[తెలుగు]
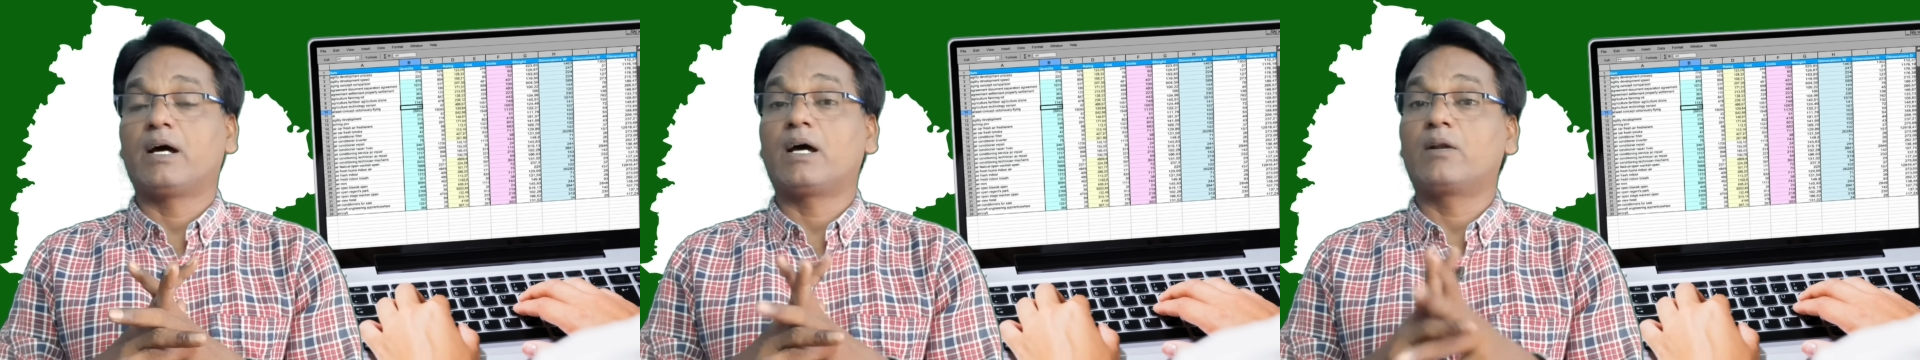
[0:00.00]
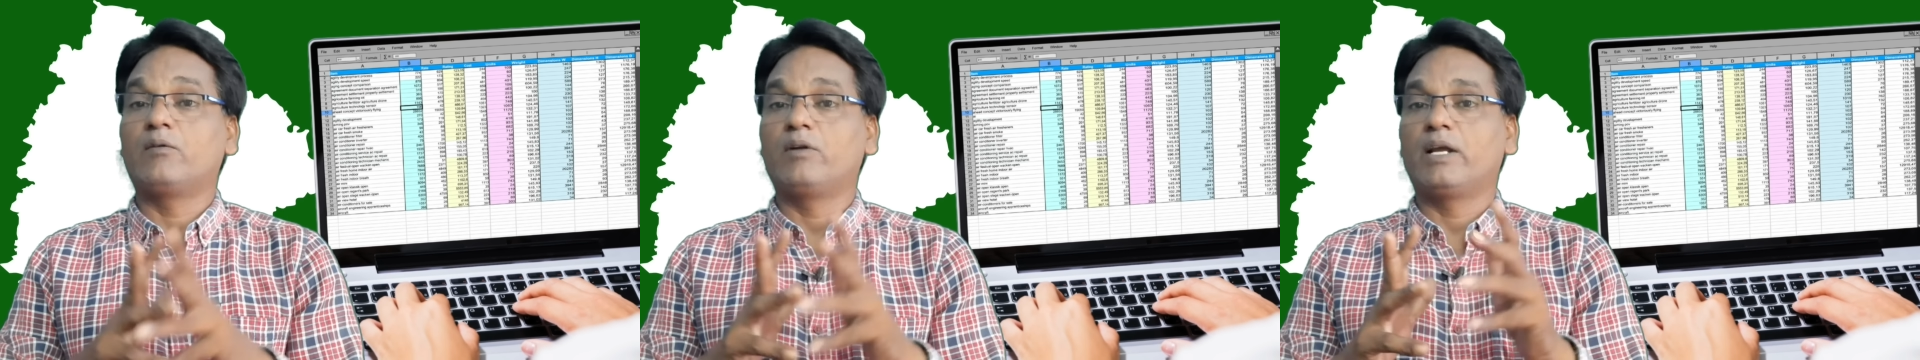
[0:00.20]

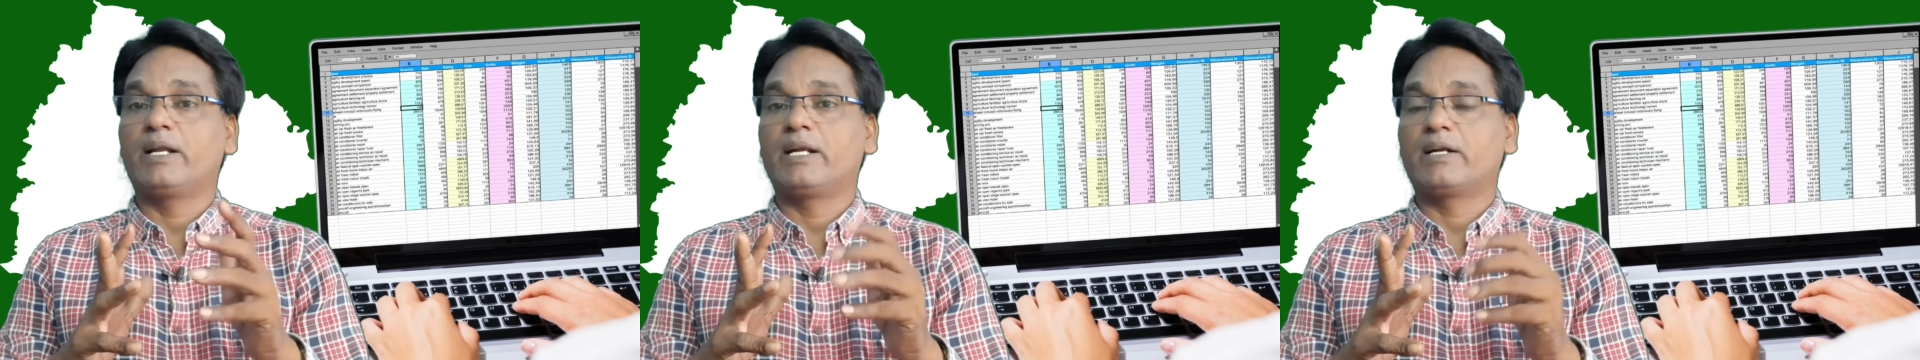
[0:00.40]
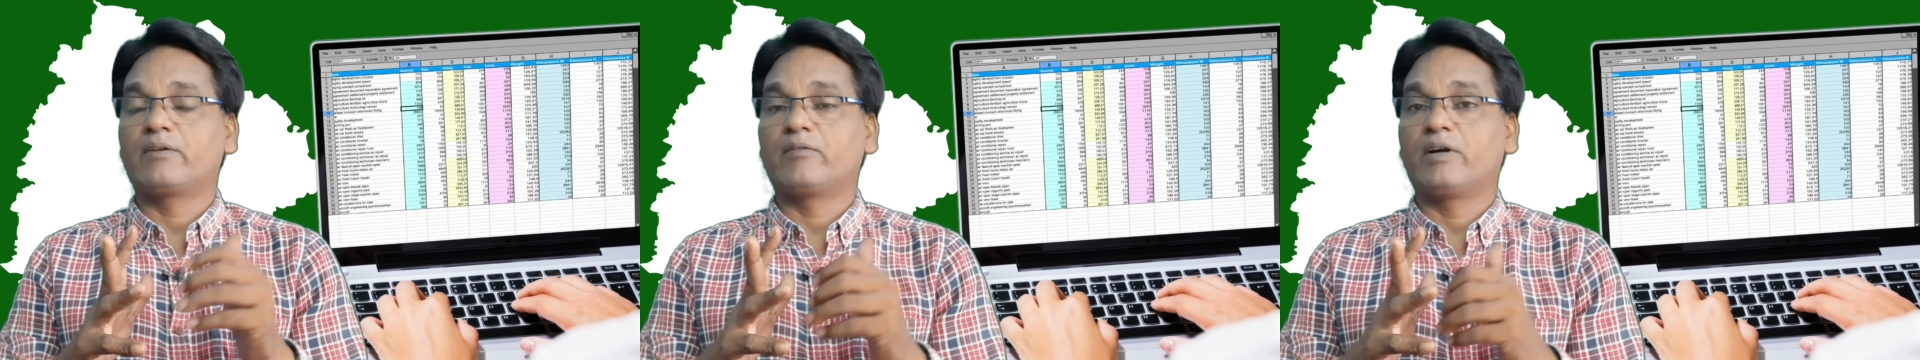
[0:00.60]

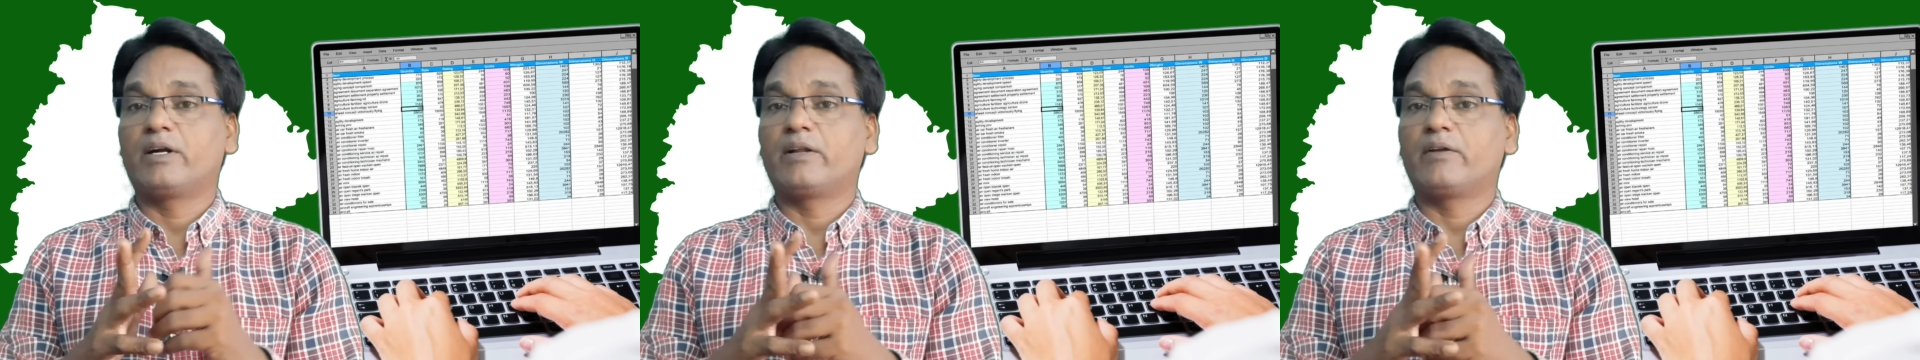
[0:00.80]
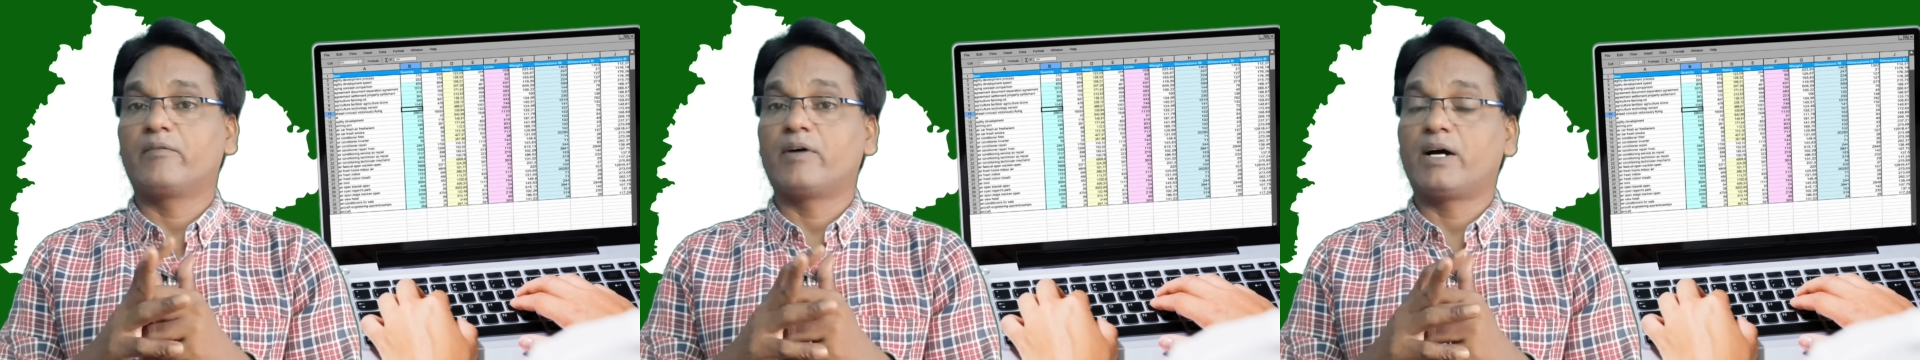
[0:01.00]

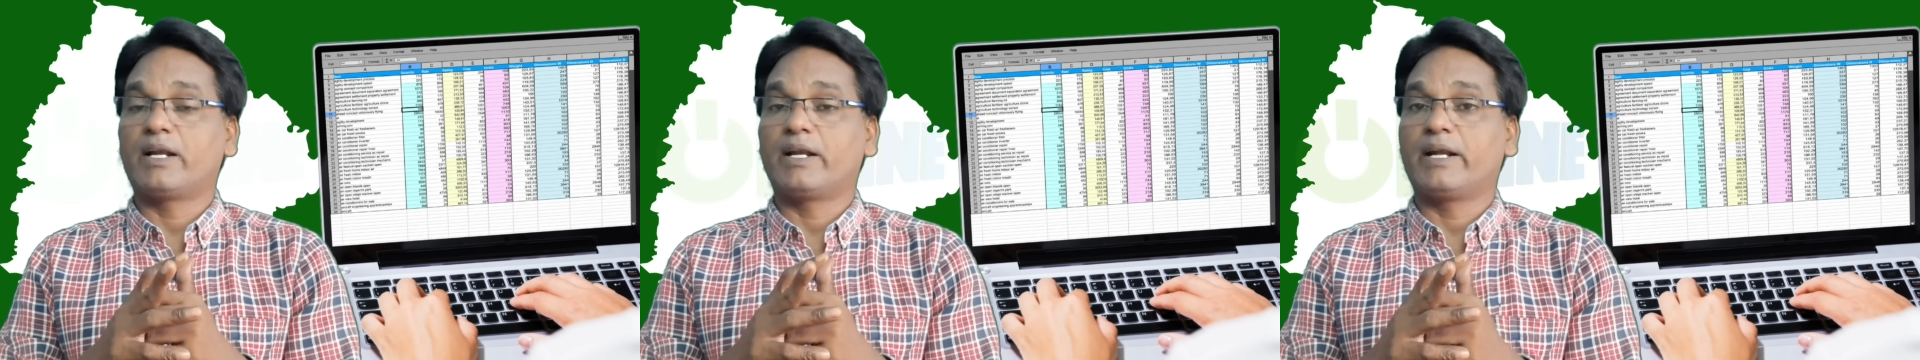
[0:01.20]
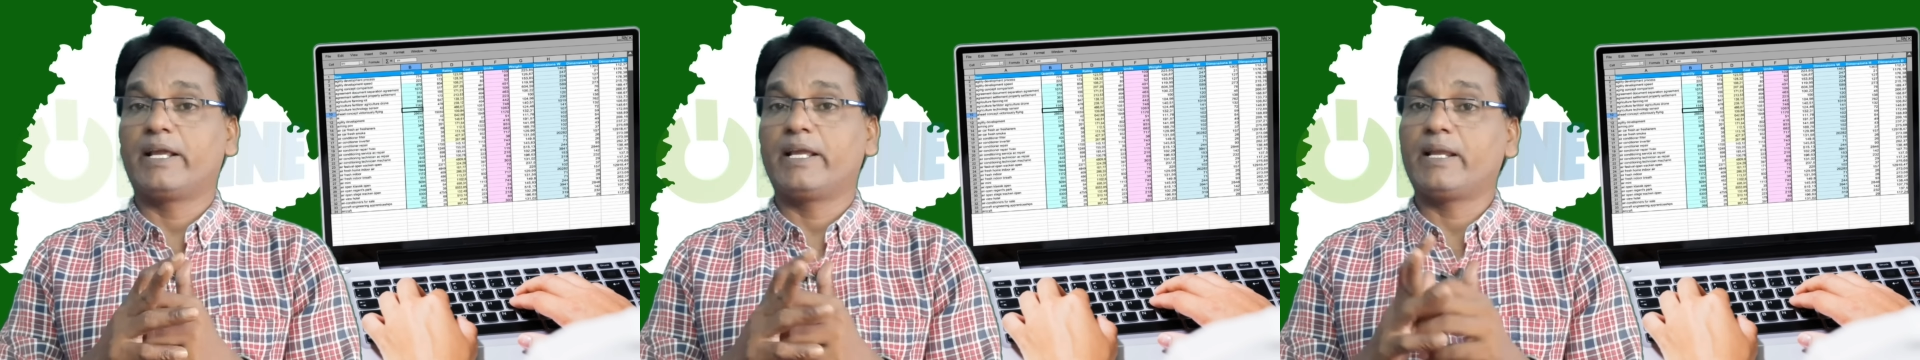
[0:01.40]
అర్హులైనటువంటి
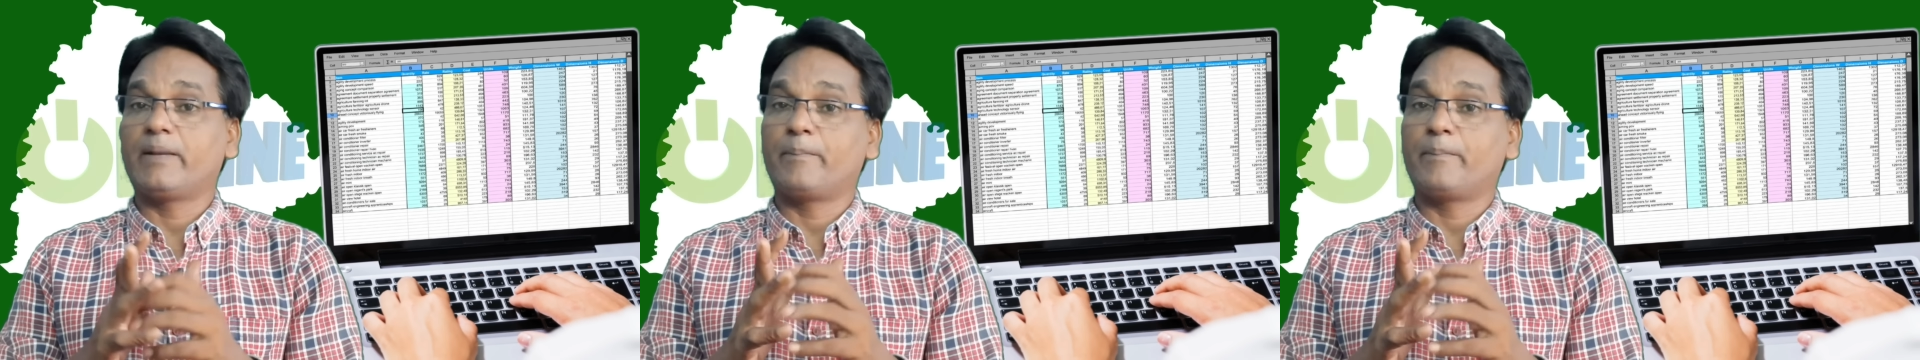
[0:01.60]
వారినే